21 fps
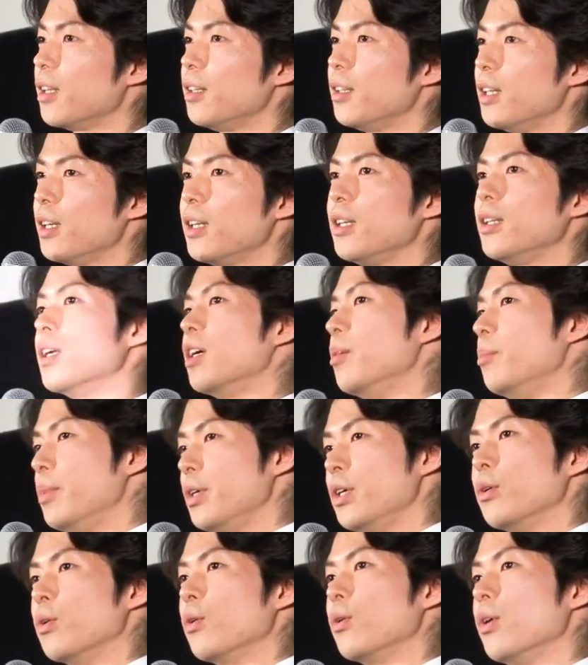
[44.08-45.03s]
現できない
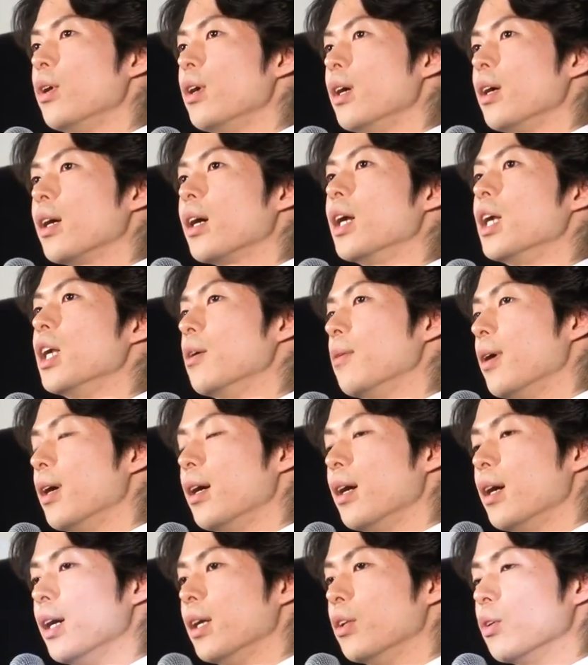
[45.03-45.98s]
美を彼
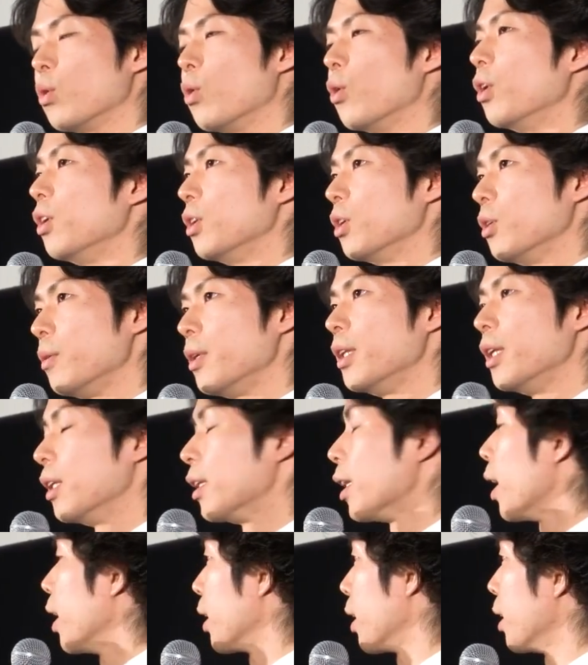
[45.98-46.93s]
はあの氷の上
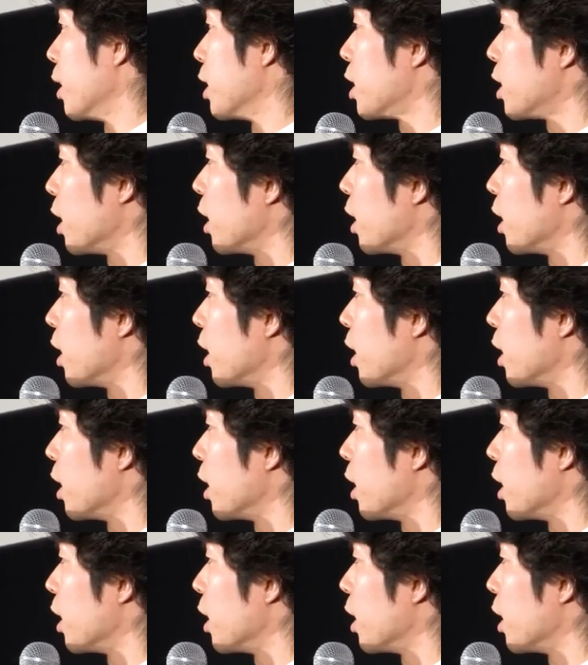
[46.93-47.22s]
で体現